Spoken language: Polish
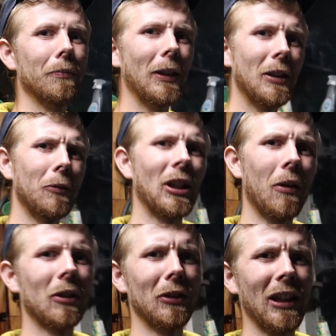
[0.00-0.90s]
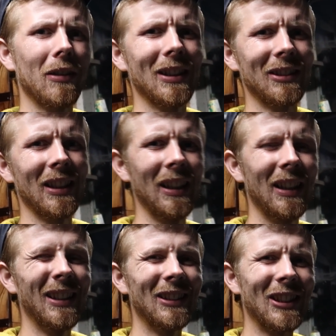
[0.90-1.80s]
Będzie musiało to działać.
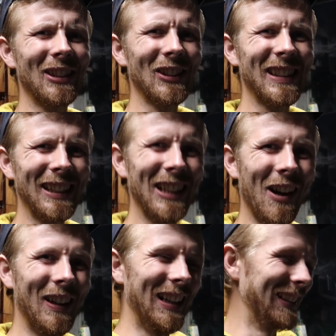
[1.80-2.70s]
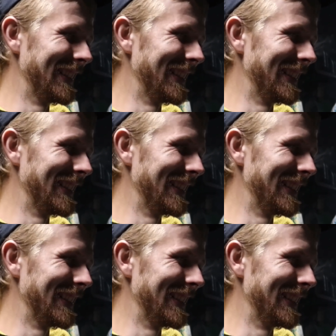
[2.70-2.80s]
Że to zadziała.